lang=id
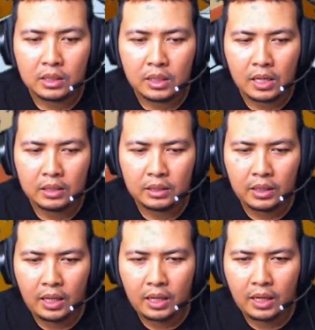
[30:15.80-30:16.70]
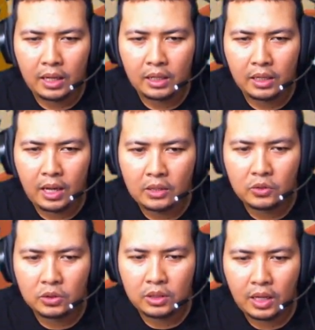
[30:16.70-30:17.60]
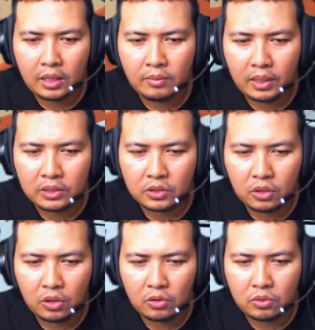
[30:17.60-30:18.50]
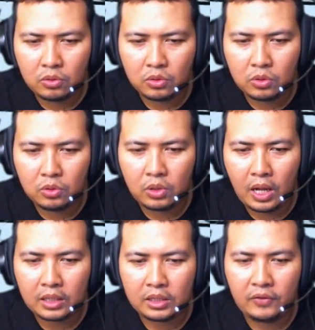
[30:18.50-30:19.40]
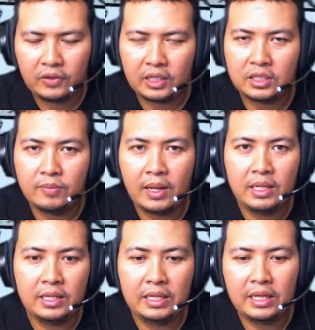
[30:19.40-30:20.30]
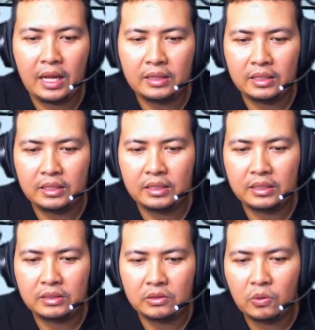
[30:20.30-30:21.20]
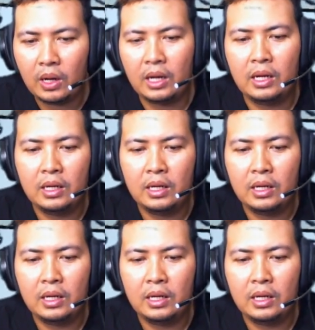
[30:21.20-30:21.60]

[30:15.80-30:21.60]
dan kita akan lanjutkan besok untuk aktivitas kembali di kantin gua